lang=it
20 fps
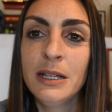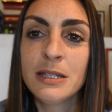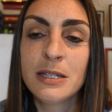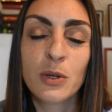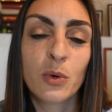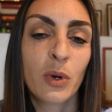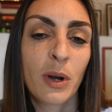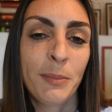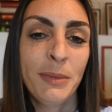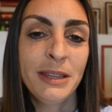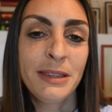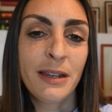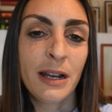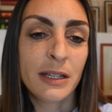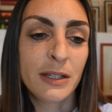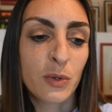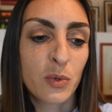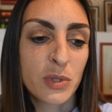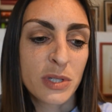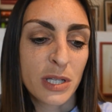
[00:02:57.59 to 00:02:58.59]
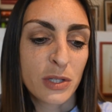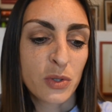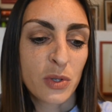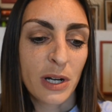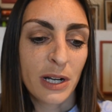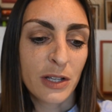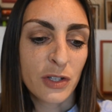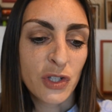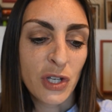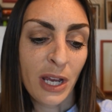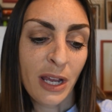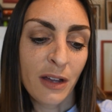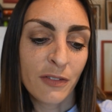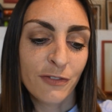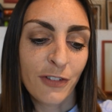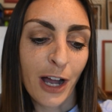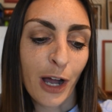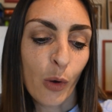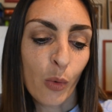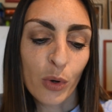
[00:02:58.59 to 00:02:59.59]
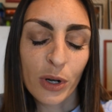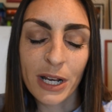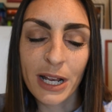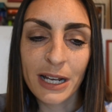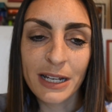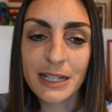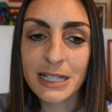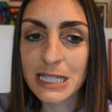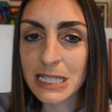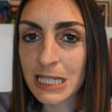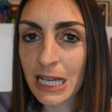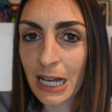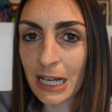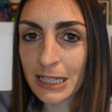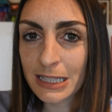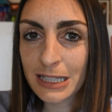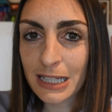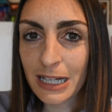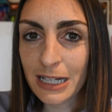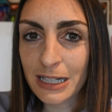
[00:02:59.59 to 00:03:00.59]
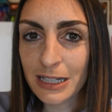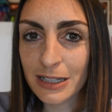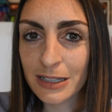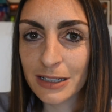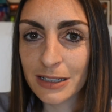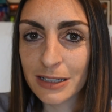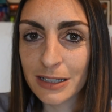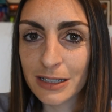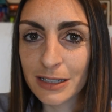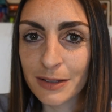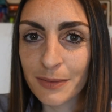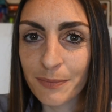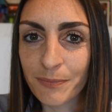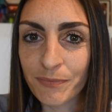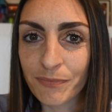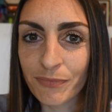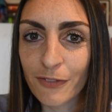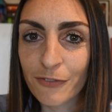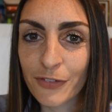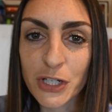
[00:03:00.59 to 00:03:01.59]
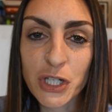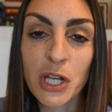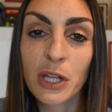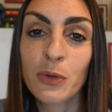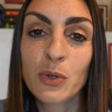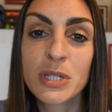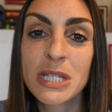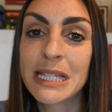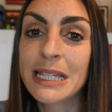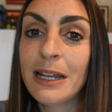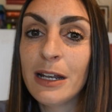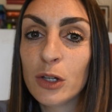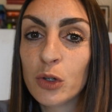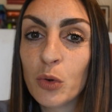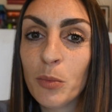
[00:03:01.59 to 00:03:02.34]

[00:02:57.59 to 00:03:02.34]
Sicuramente la degustazione alla cieca va organizzata ehm, facendosi delle